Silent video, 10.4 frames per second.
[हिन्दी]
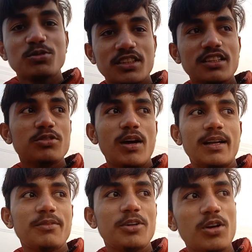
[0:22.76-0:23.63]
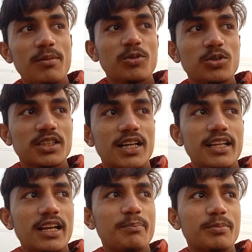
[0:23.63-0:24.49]
उसकी जो है ना वीडियो आप लोग को
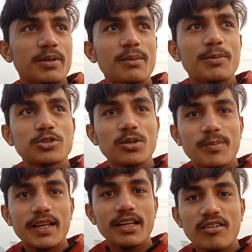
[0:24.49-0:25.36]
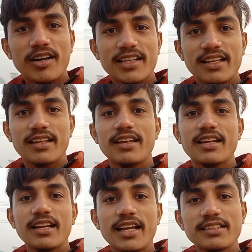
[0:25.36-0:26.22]
दिखानी है कल परसों रिपेयर करवाने के लिए
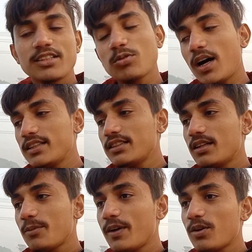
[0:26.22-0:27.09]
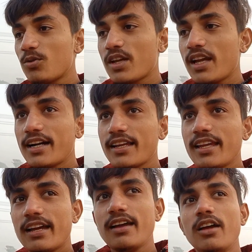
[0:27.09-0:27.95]
लेके गए थे तो आज रिपेयर होके आ
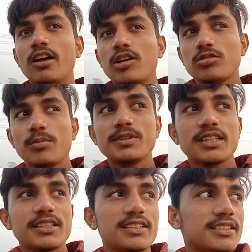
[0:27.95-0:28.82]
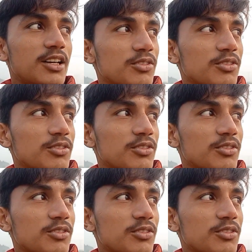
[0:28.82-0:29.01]
गया है अभी चलते हैं सीधा